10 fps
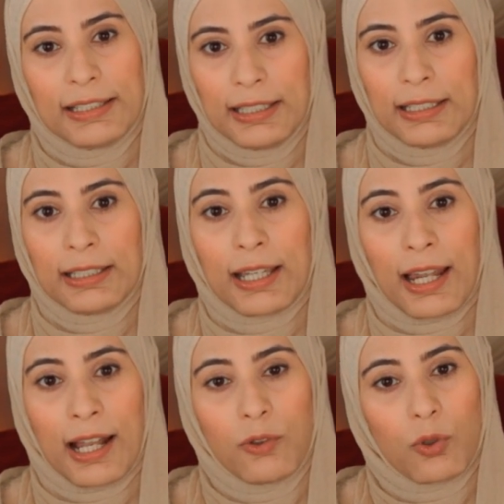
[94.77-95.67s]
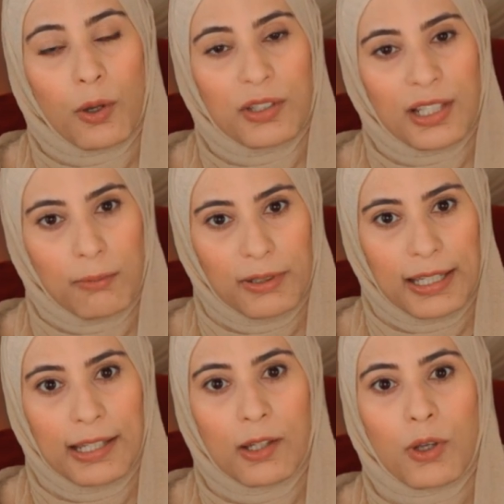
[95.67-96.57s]
ليه كان عنده جوازه قبل
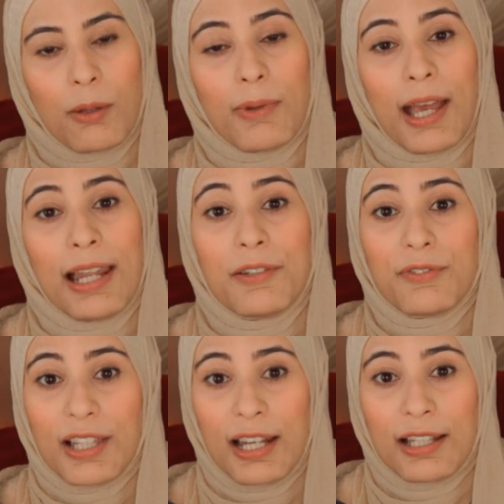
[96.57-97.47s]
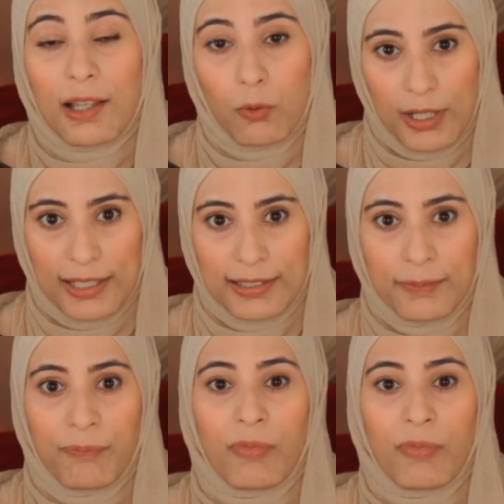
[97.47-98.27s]
كده وكان مخلف ثلاث اولاد